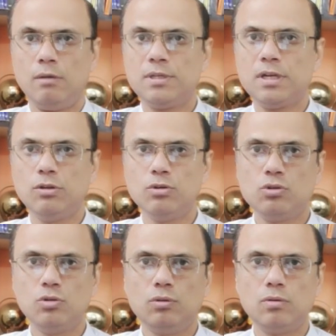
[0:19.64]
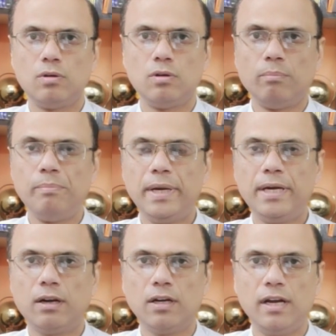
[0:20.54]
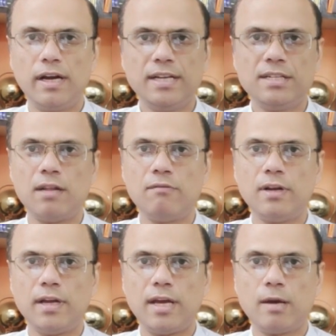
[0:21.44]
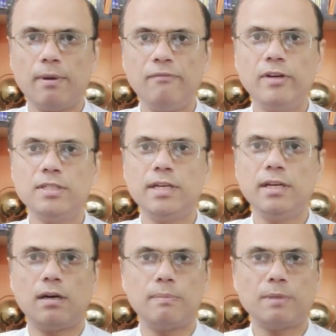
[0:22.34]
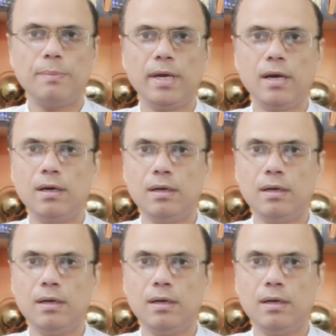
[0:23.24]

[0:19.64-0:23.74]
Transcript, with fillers: नमस्कार दोस्तों मैं डॉक्टर नागेश तनवर एक बार फिर से आप सभी का